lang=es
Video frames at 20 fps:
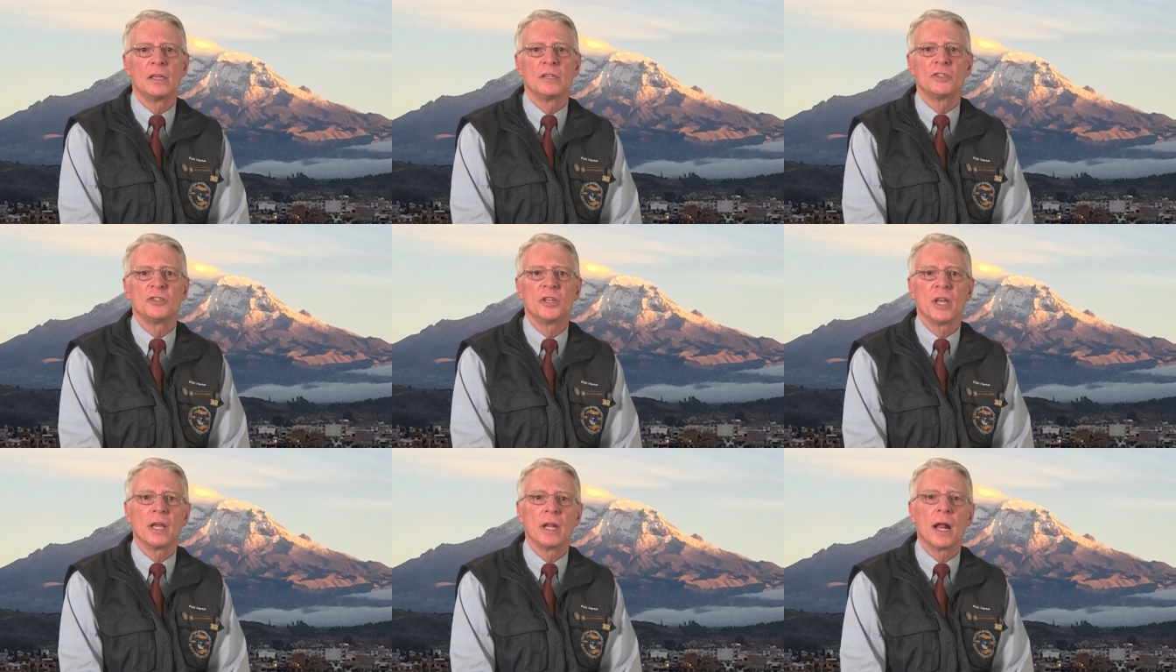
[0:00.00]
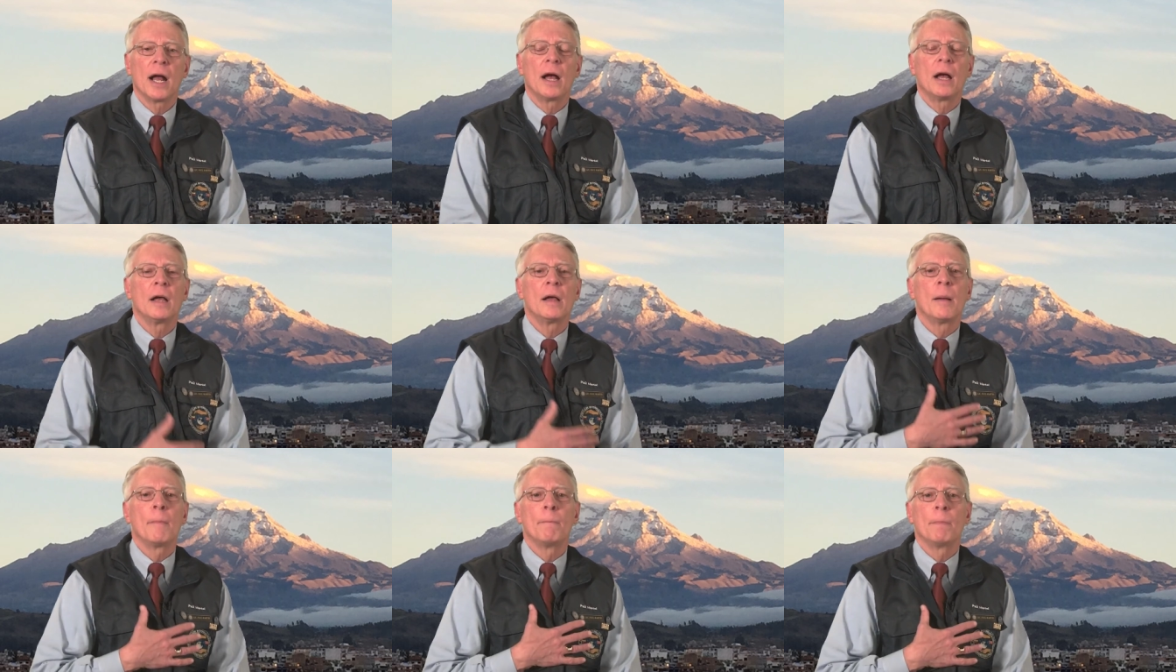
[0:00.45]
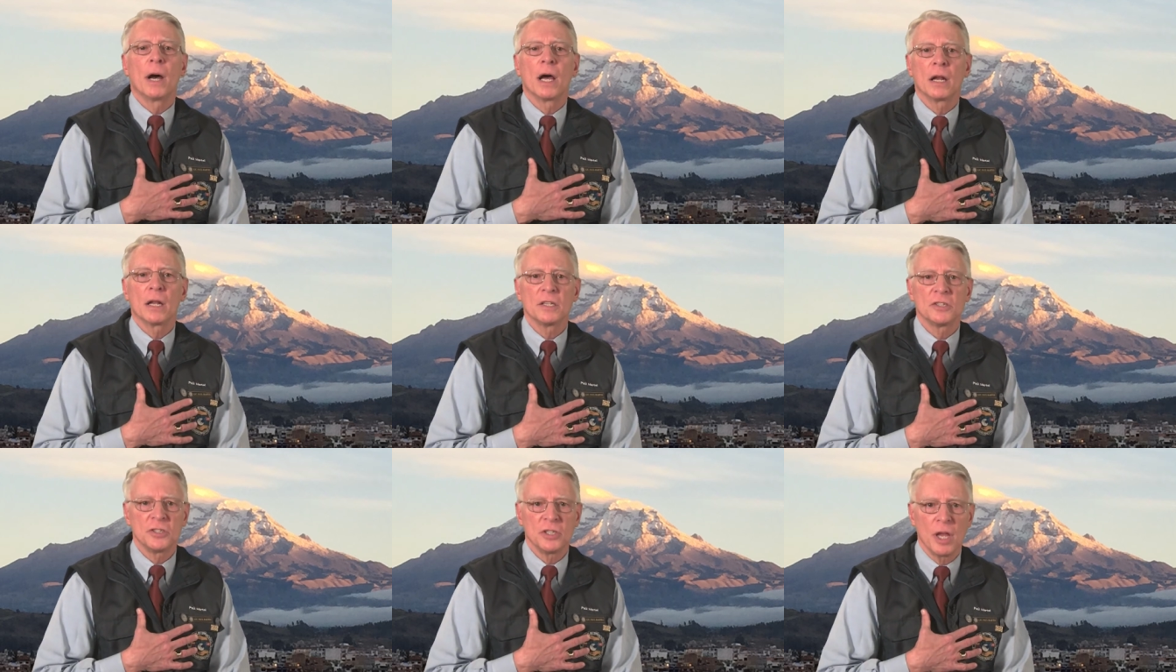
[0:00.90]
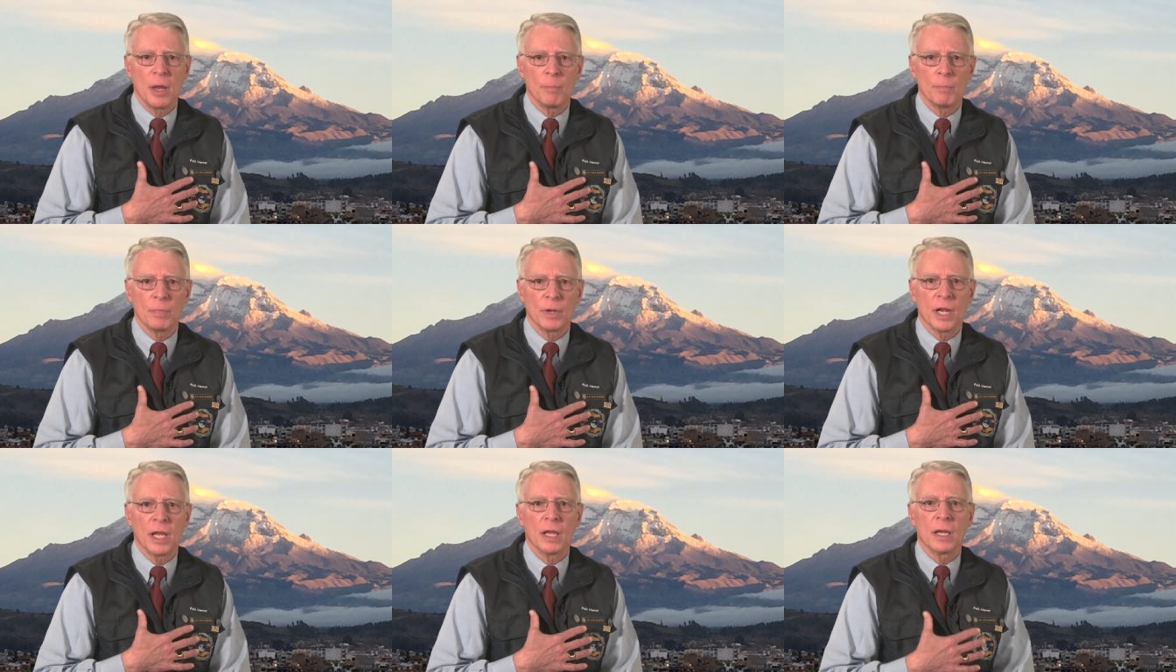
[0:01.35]
será para
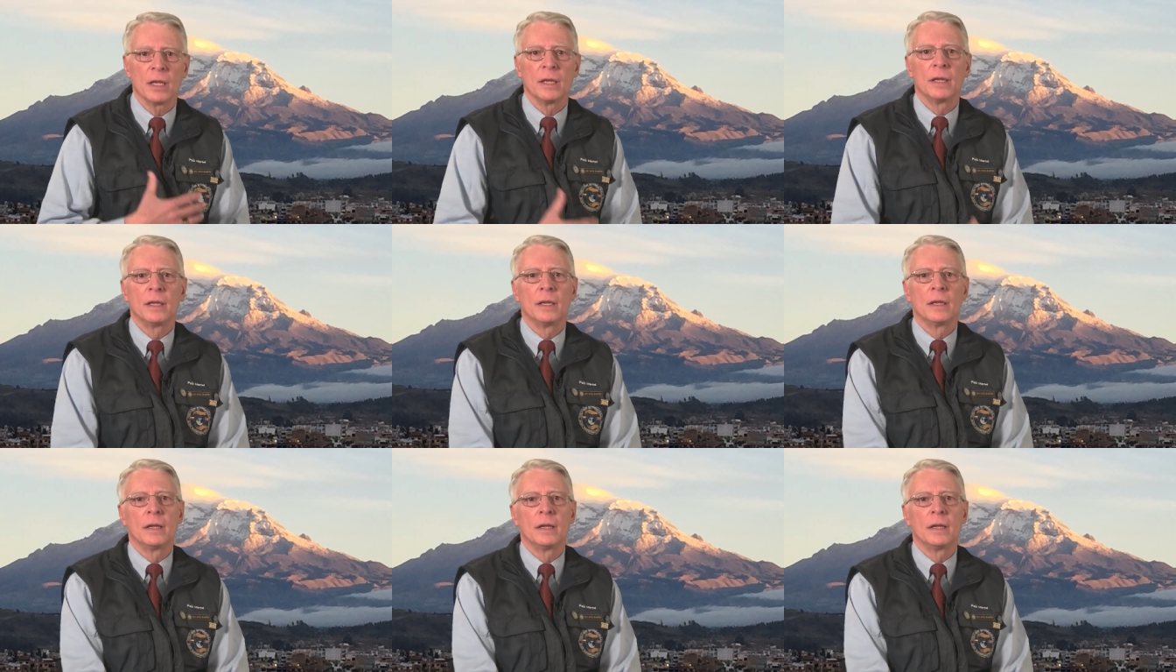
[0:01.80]
siempre.